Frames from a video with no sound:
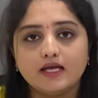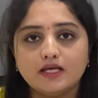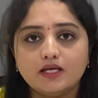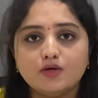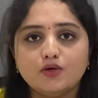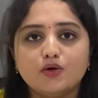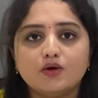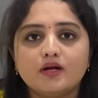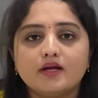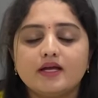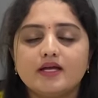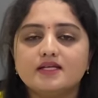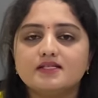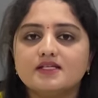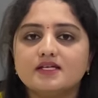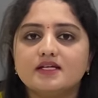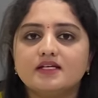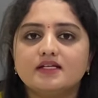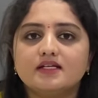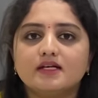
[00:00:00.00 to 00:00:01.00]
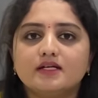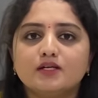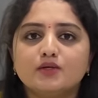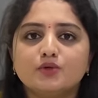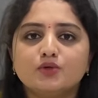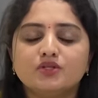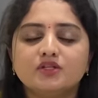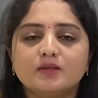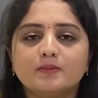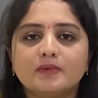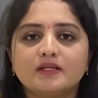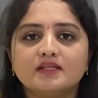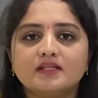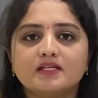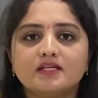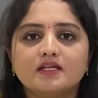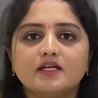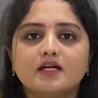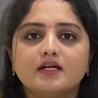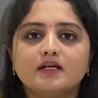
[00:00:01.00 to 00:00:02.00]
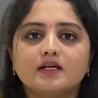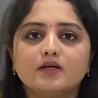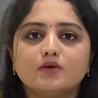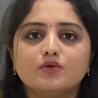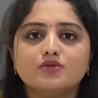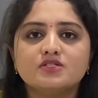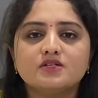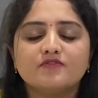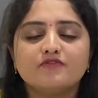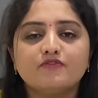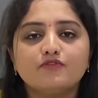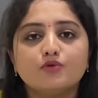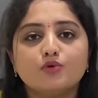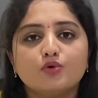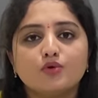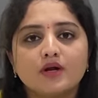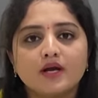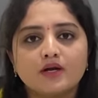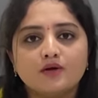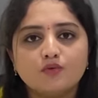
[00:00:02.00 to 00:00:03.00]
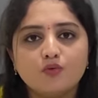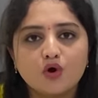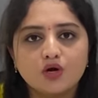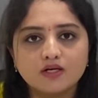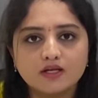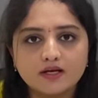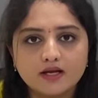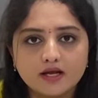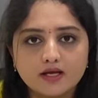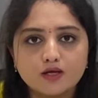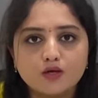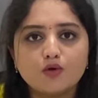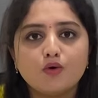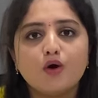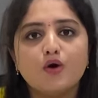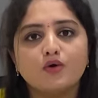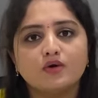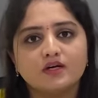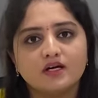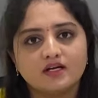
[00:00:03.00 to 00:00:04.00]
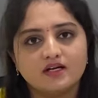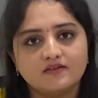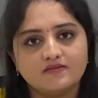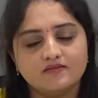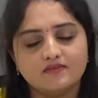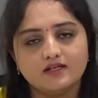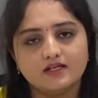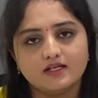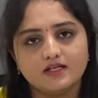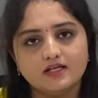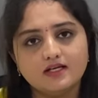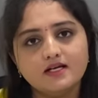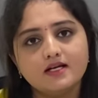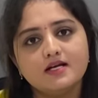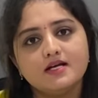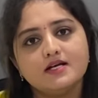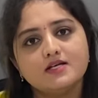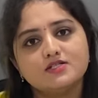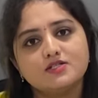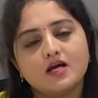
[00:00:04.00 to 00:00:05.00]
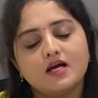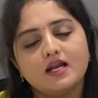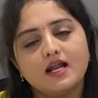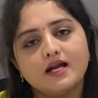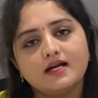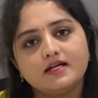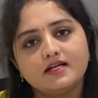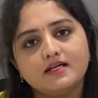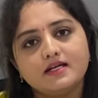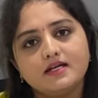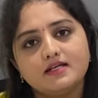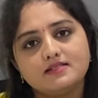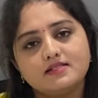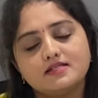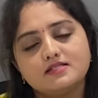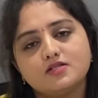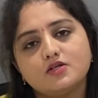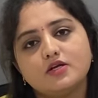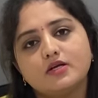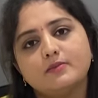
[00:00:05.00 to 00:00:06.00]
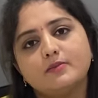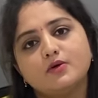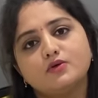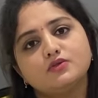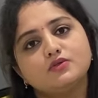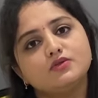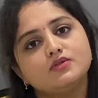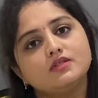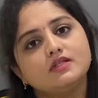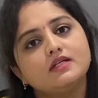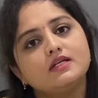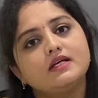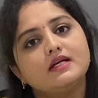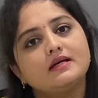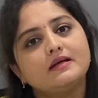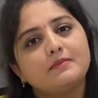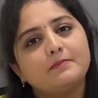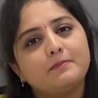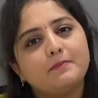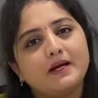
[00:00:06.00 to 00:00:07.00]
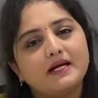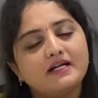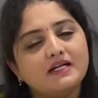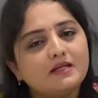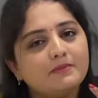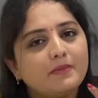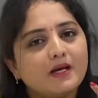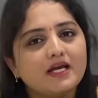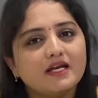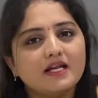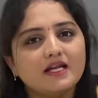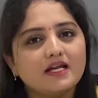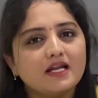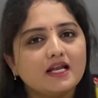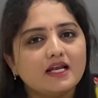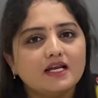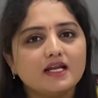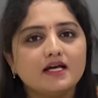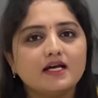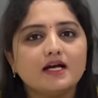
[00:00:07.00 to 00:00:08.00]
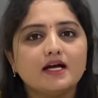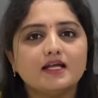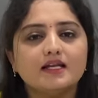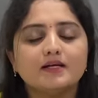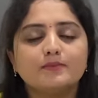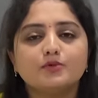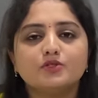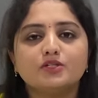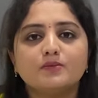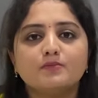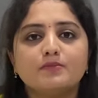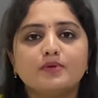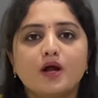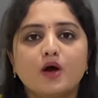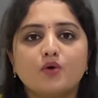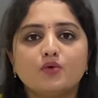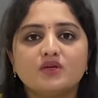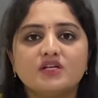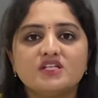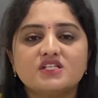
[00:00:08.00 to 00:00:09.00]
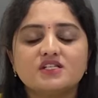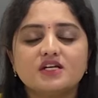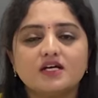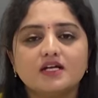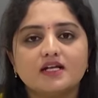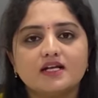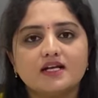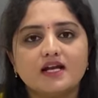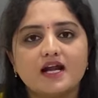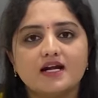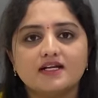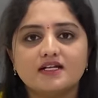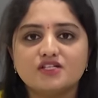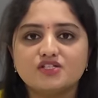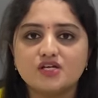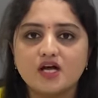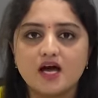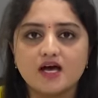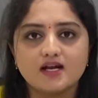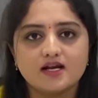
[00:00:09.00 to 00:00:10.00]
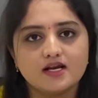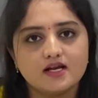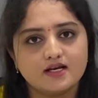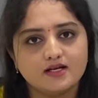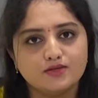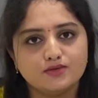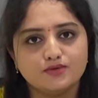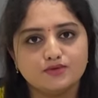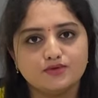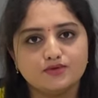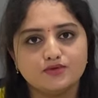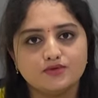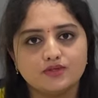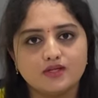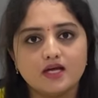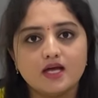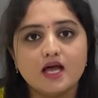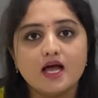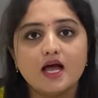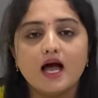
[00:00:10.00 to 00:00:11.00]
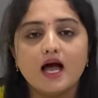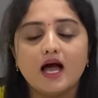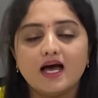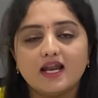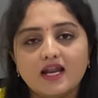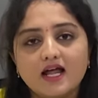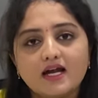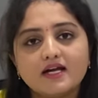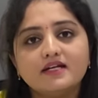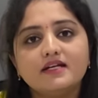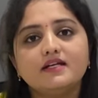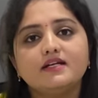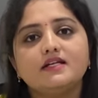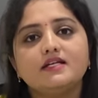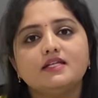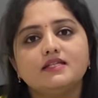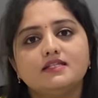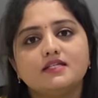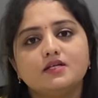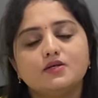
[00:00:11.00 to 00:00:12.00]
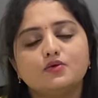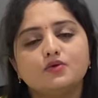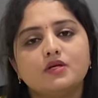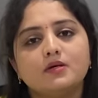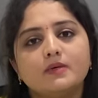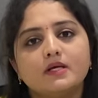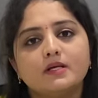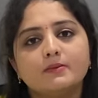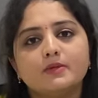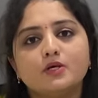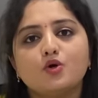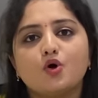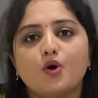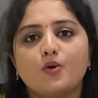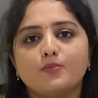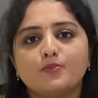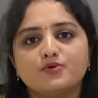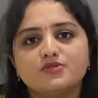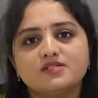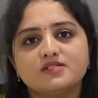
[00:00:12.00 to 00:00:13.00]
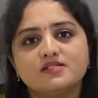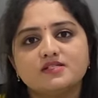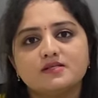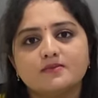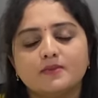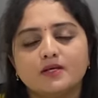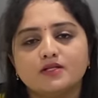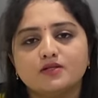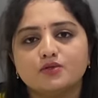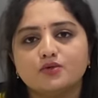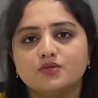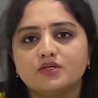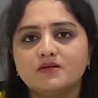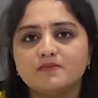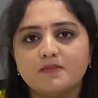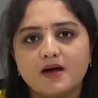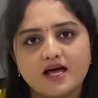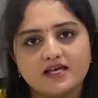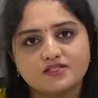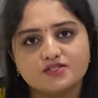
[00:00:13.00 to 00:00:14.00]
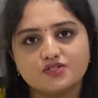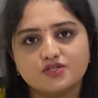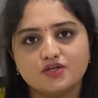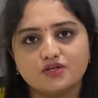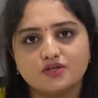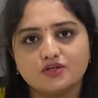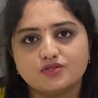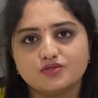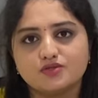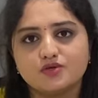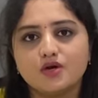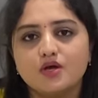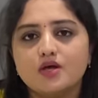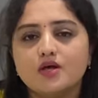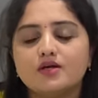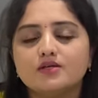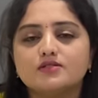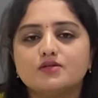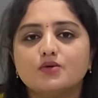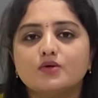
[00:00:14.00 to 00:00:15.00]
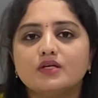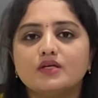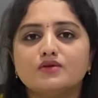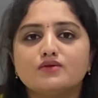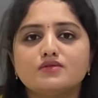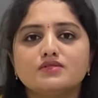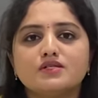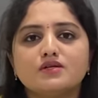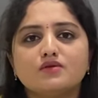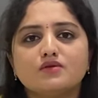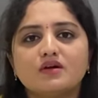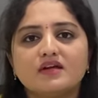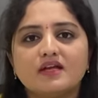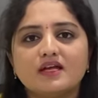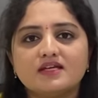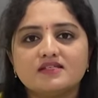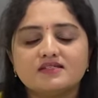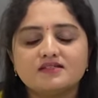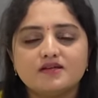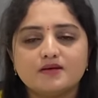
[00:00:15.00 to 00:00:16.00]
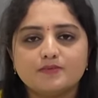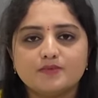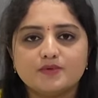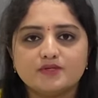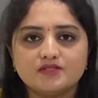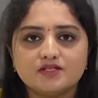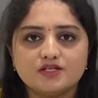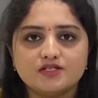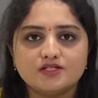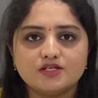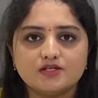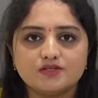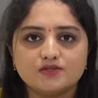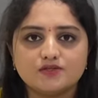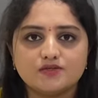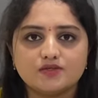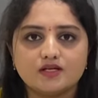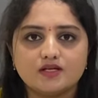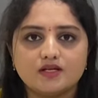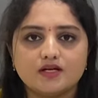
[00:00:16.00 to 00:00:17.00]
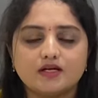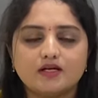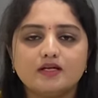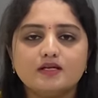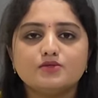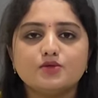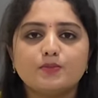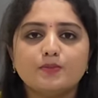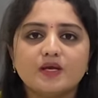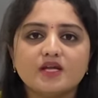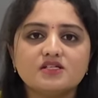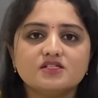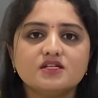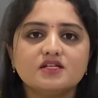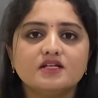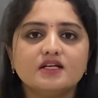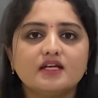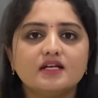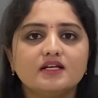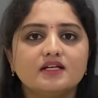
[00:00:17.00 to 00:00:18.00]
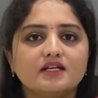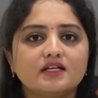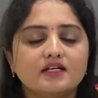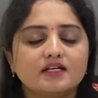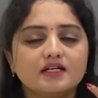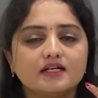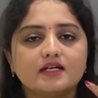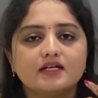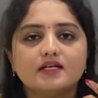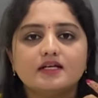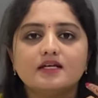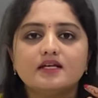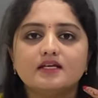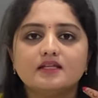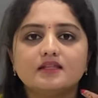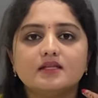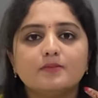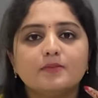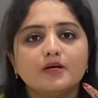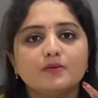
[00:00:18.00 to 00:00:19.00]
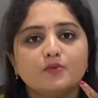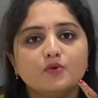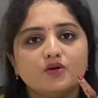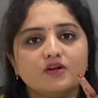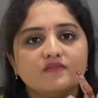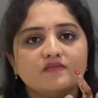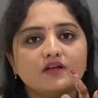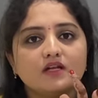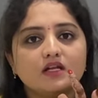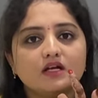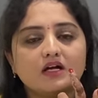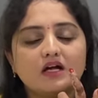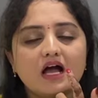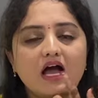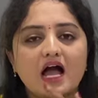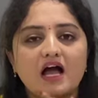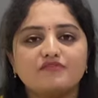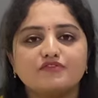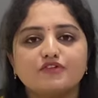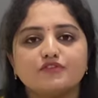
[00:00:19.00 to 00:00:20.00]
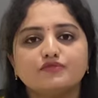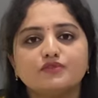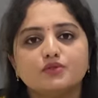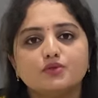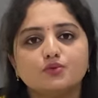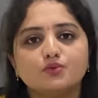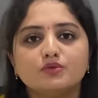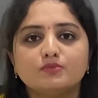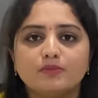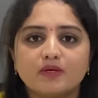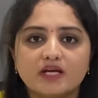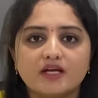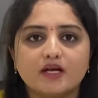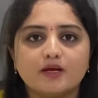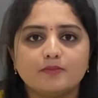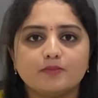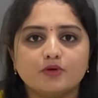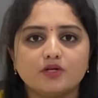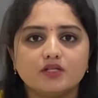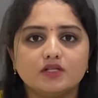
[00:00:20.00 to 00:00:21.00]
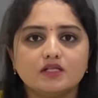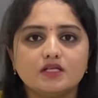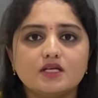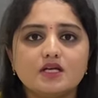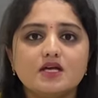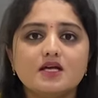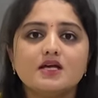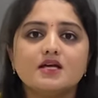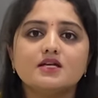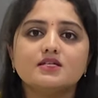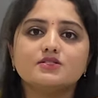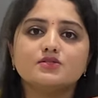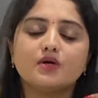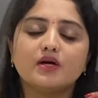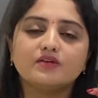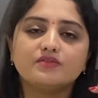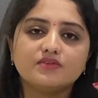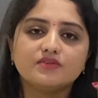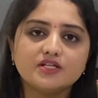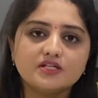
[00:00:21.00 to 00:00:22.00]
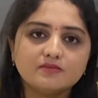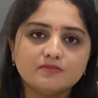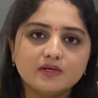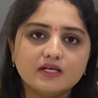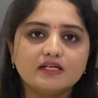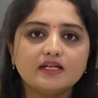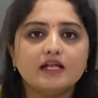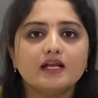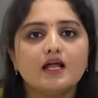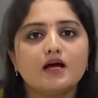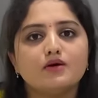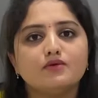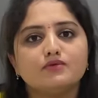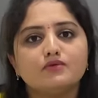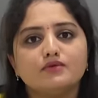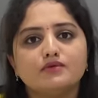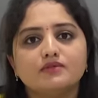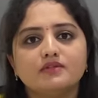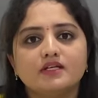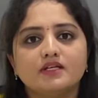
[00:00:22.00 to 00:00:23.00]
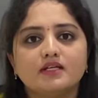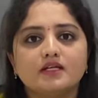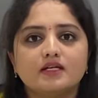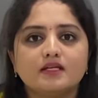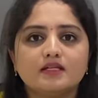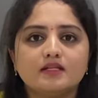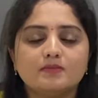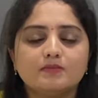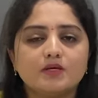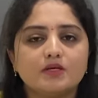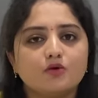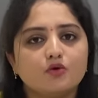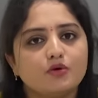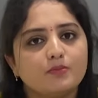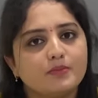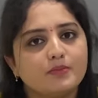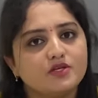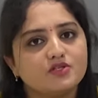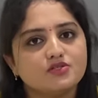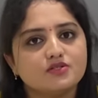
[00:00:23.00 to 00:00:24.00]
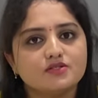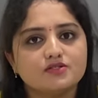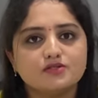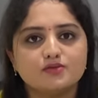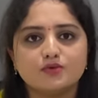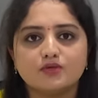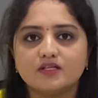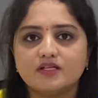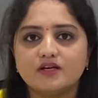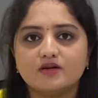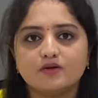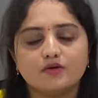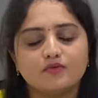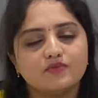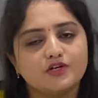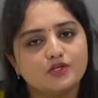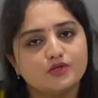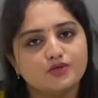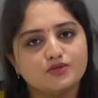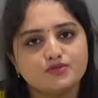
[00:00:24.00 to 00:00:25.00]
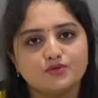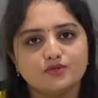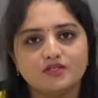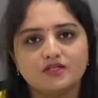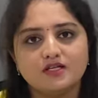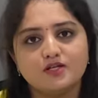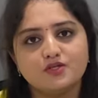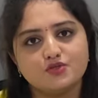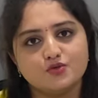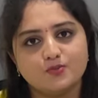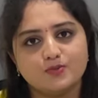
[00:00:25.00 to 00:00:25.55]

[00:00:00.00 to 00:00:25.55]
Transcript: ఇంకొక కేసు ఏంటంటే కొంతమందికి అంటే కొంచెం ఫ్లోరైడ్ వాటర్ ఎక్కువ ఉండటం వల్ల సో అలాంటి కేసెస్లో ఏమవుతుంది పంటి పైన నల్లగా లేకపోతే బ్రౌనిష్ కలర్ లాంటి చారలు అనేది ఉంటుంది అలాంటి టీత్కి కూడా మనం ఈ కాంపోజిట్ సిమెంట్ తోటి మాస్క్ చేయొచ్చు సో ఈ రోజు ఒక కేసు రిప్రజెంట్ చేస్తున్నానండి సో పేషెంట్ ఏంటి అని అంటే కింద పడిపోవడం వల్ల హాఫ్ ఆఫ్ ద టూత్ బ్రేక్ అయిపోయింది సో ఆ ట్రీట్మెంట్ ఎలా ఉంటుంది అనేది మీకు ఒక పిక్చర్స్ తోటి అండ్ వీడియోస్ తోటి నేను